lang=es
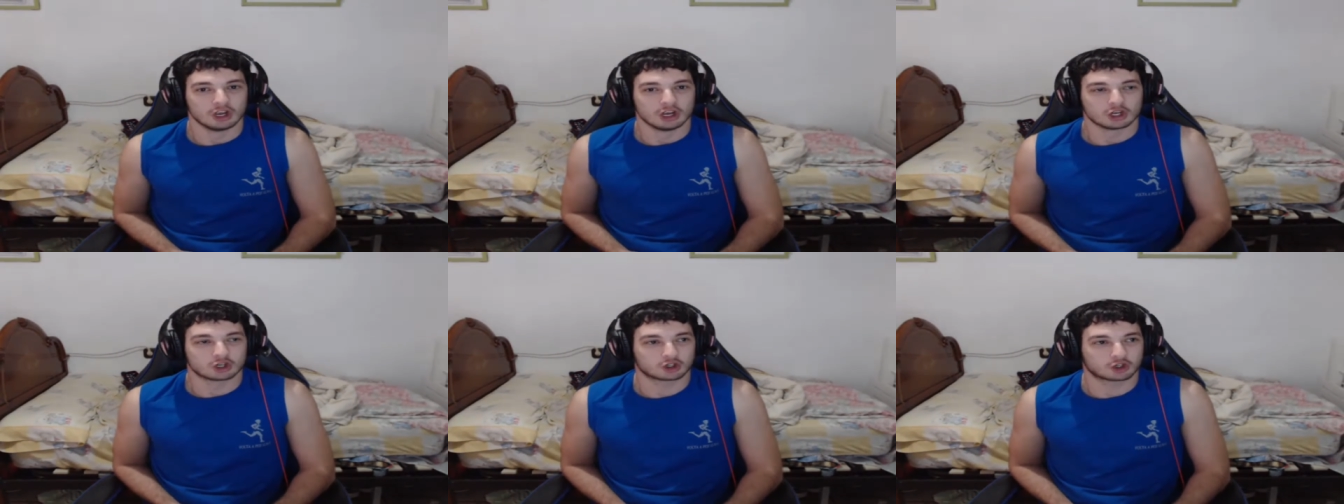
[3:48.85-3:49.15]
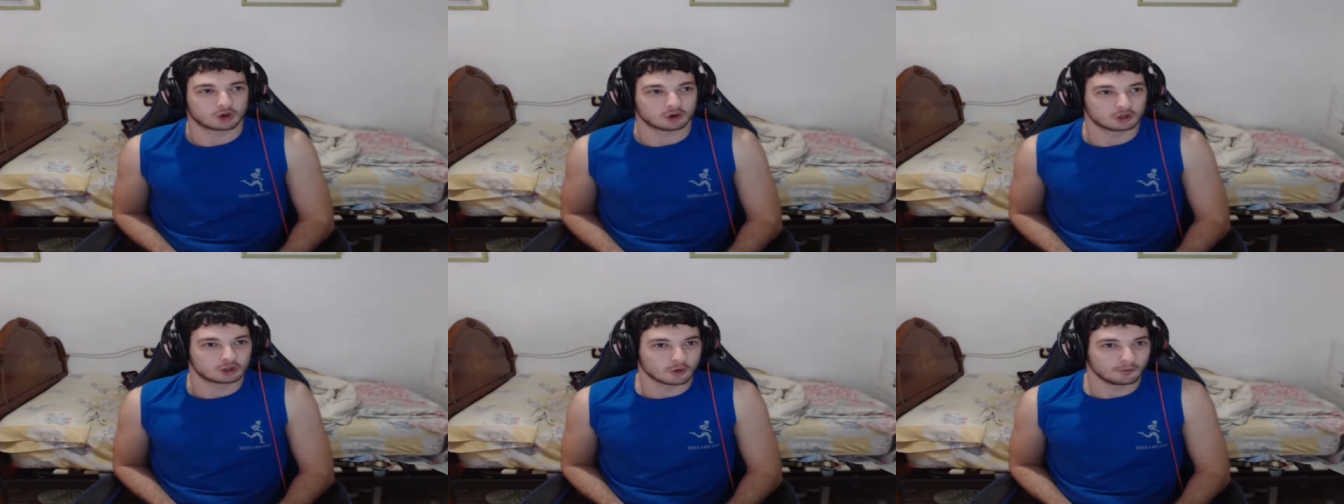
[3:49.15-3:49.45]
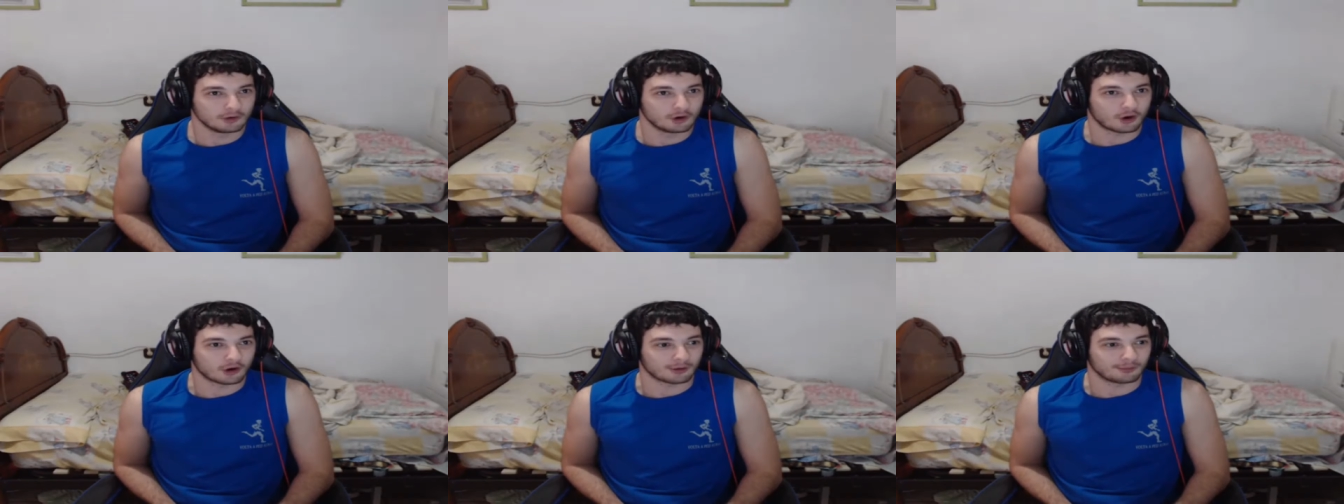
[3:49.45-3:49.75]
son
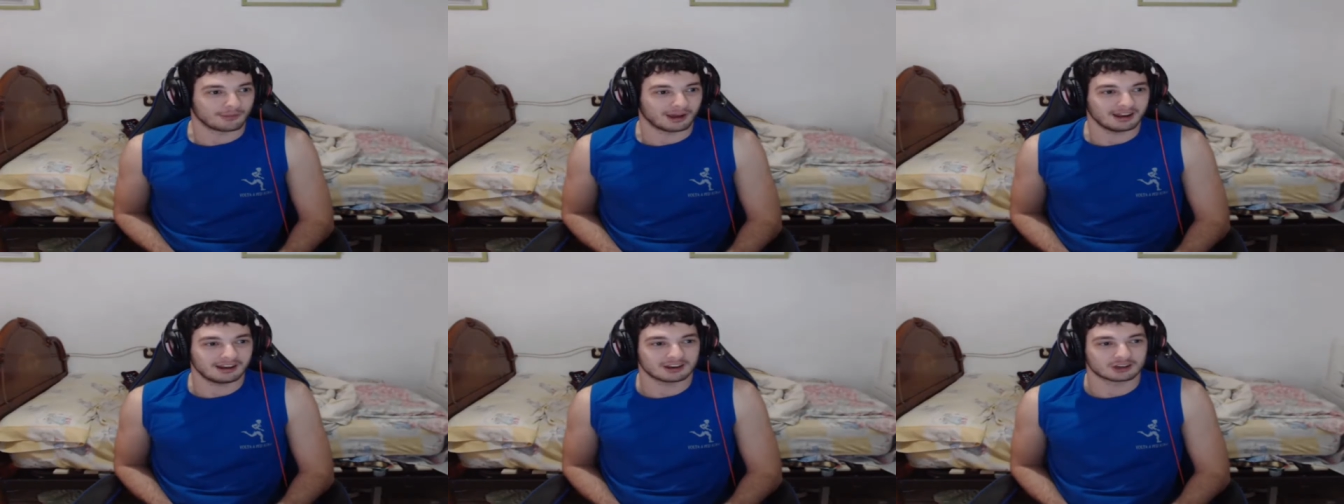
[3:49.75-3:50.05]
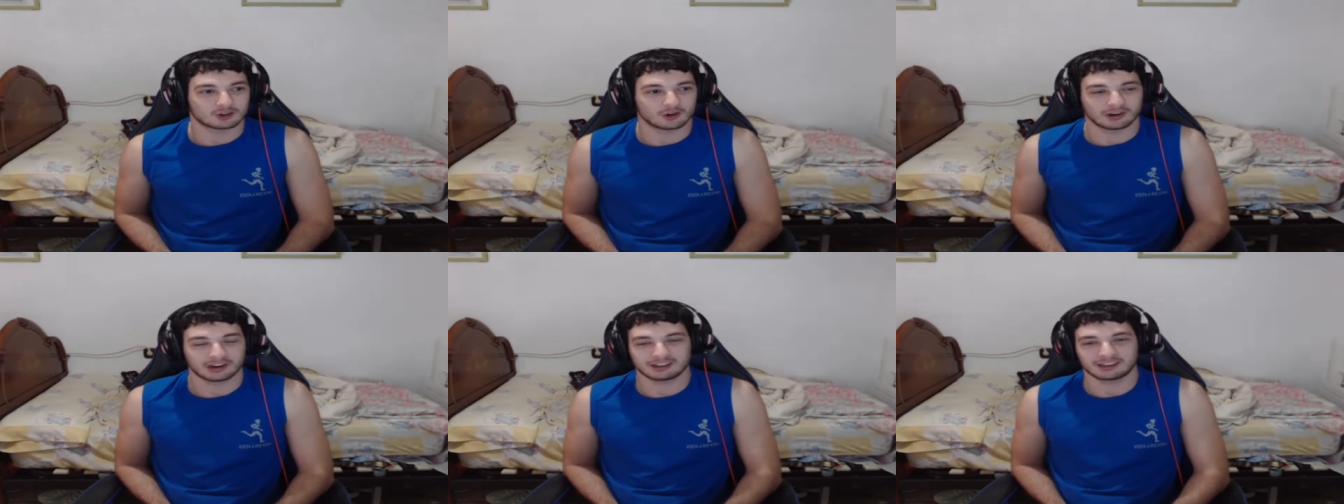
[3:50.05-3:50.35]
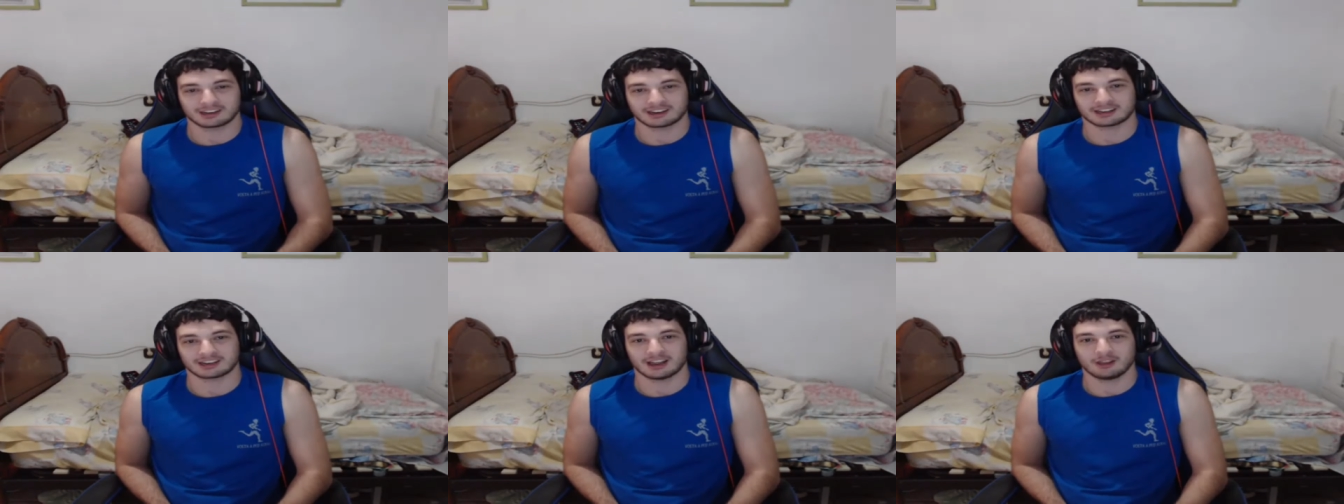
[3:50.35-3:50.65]
subnormales, son
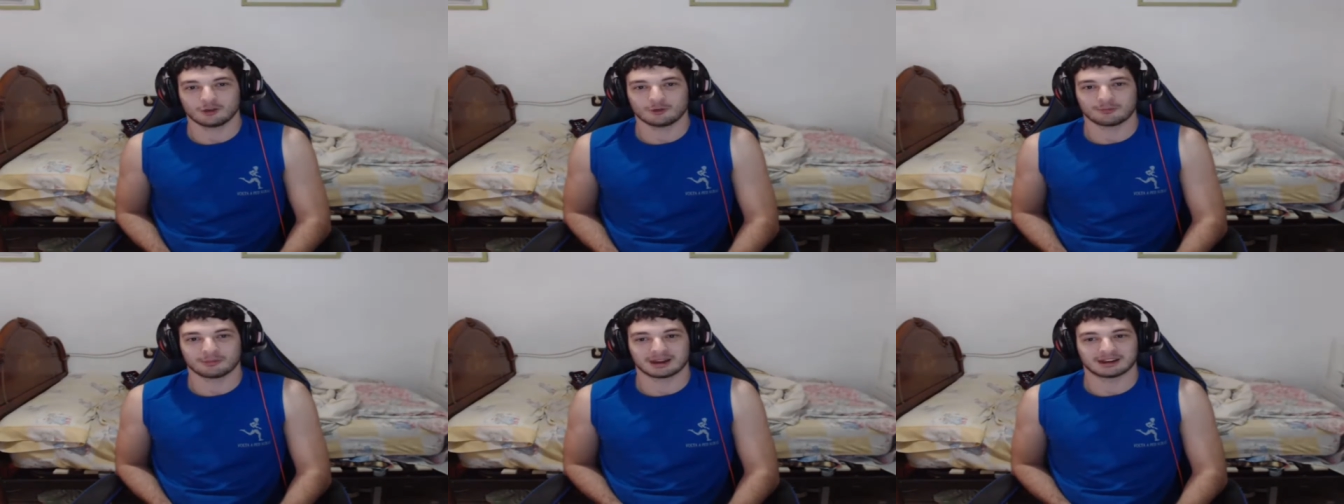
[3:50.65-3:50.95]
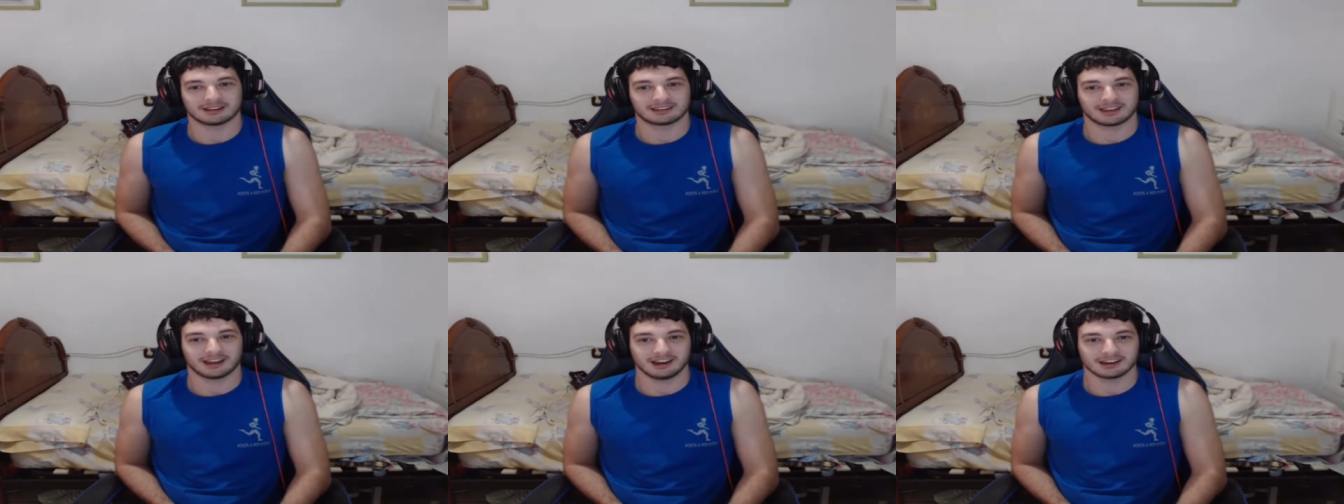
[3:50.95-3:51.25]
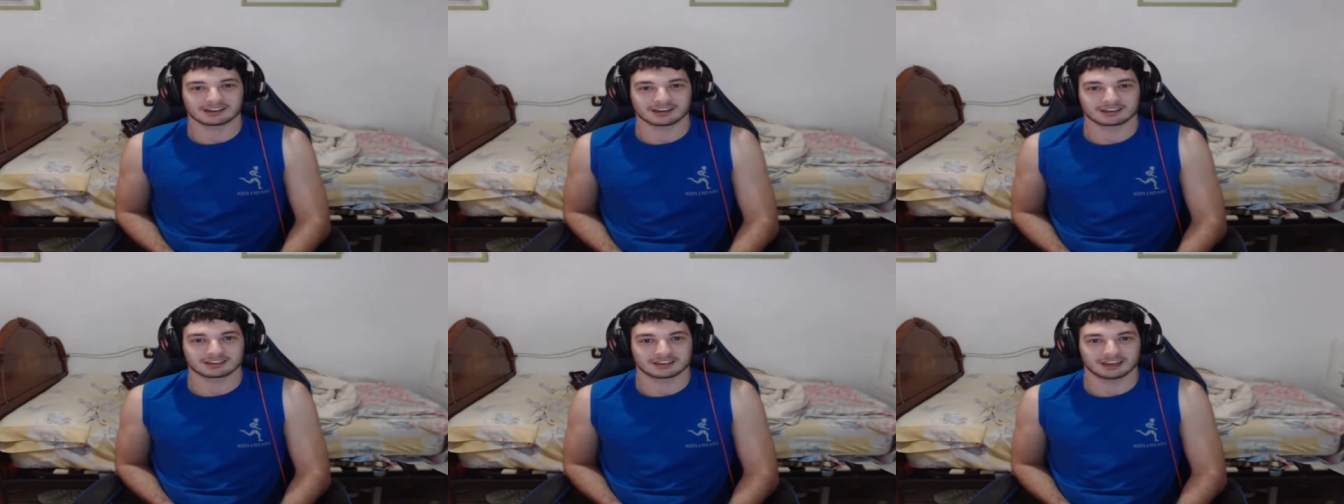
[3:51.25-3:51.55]
retrasados
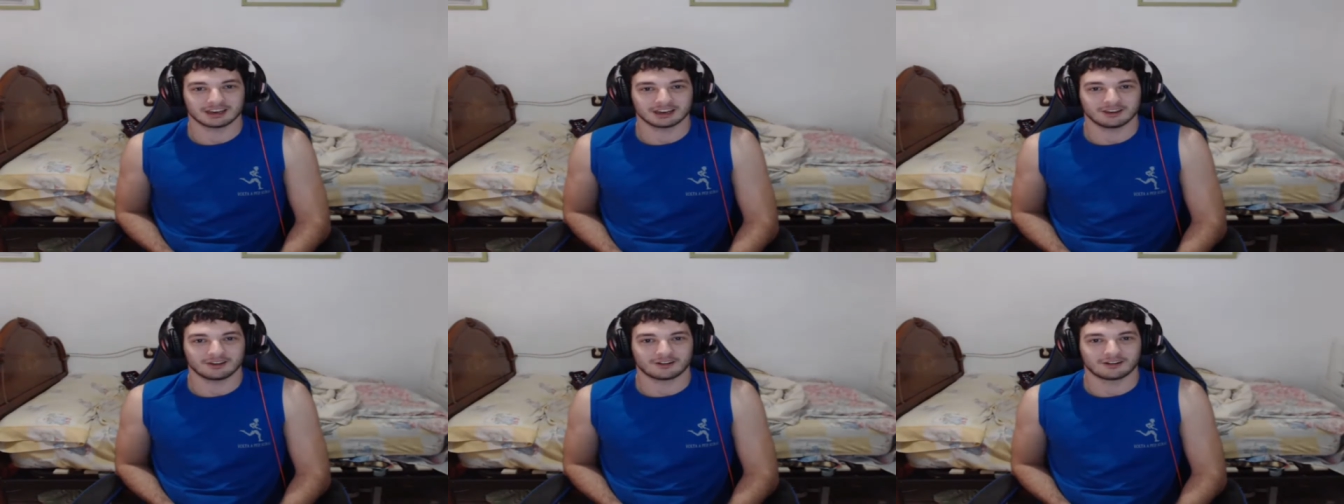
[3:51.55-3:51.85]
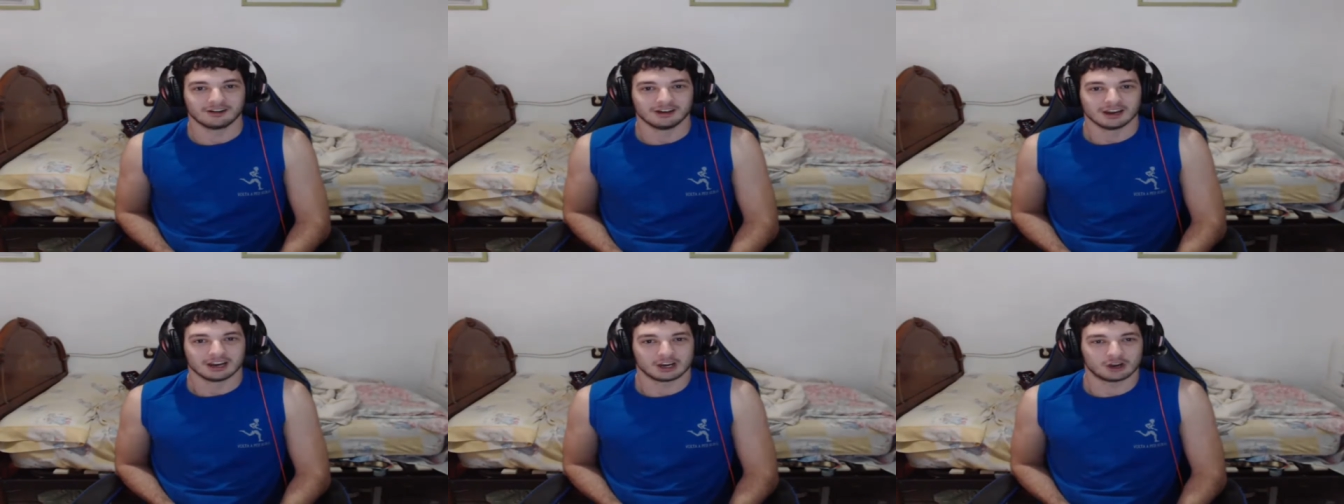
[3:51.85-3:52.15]
mentales, en serio,